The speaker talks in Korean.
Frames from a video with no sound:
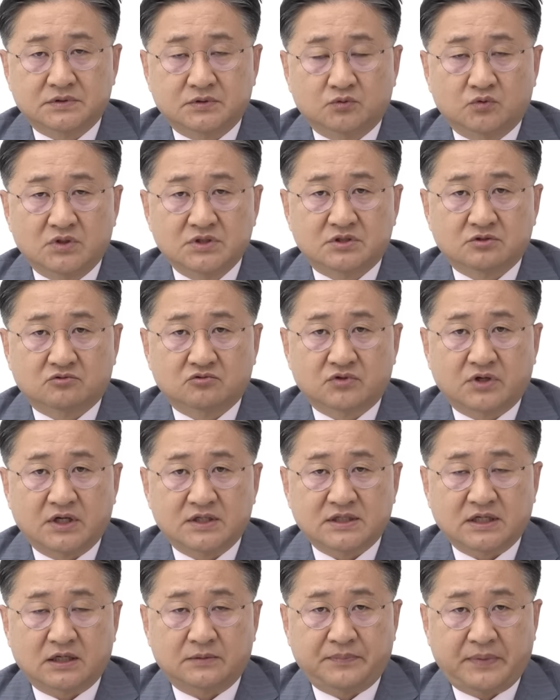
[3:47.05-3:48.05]
의원식
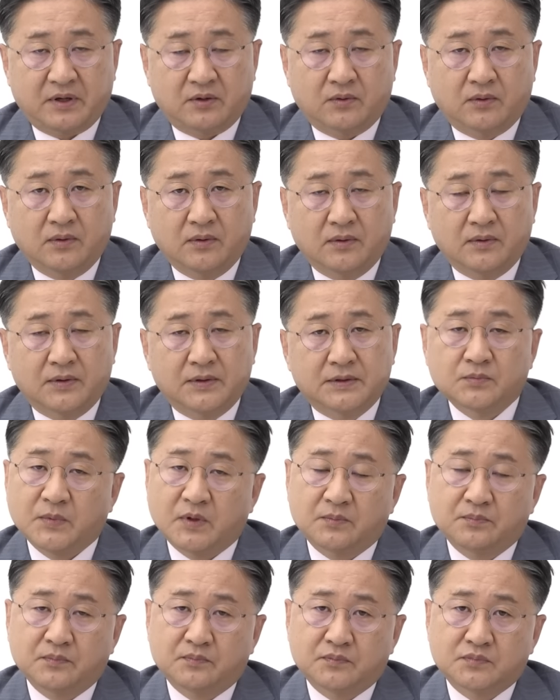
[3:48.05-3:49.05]
국회의장을 빼고.
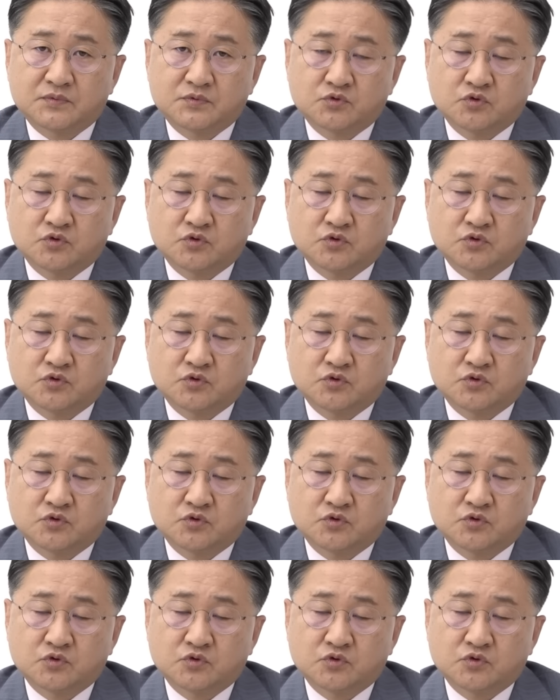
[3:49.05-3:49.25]
그러면